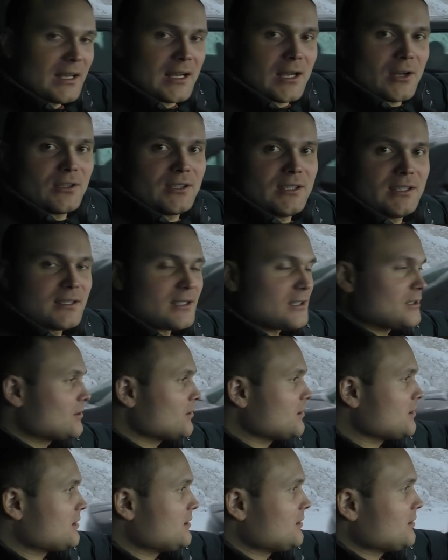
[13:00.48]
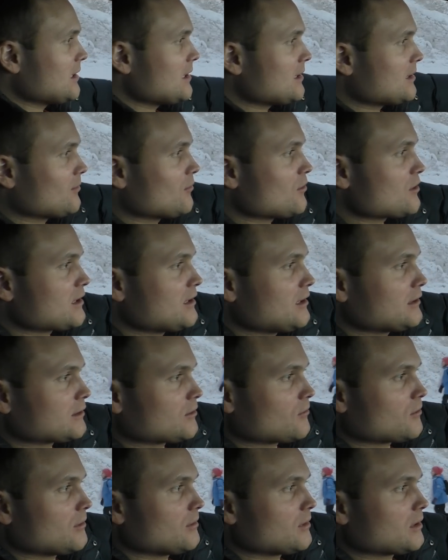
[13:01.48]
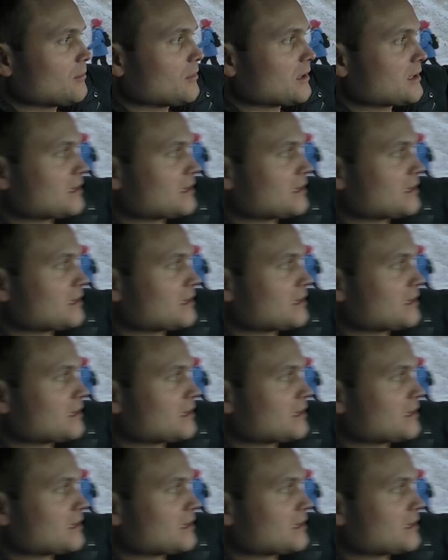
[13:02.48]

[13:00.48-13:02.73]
такая вот хитрость. То есть, знаете, можно делать какой-нибудь там